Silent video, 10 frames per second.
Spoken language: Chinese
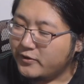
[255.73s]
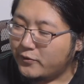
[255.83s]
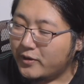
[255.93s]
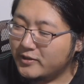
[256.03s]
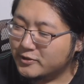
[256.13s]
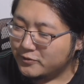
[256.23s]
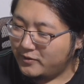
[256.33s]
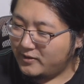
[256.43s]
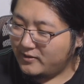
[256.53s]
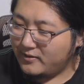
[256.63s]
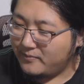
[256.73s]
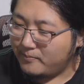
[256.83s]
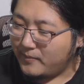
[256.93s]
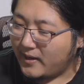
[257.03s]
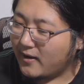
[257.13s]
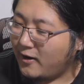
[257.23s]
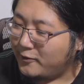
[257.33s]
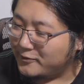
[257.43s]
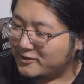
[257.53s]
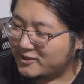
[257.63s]
有人说，美
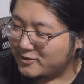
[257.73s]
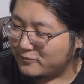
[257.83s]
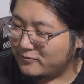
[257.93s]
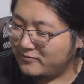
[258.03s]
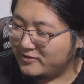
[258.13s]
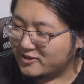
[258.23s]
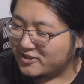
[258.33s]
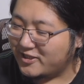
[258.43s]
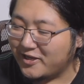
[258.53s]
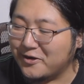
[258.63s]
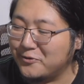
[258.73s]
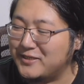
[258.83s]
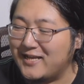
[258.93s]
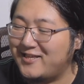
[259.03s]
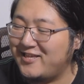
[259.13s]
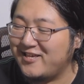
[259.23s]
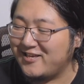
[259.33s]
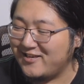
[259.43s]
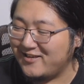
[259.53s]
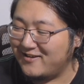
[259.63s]
好的事物只停留在记
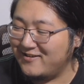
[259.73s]
忆。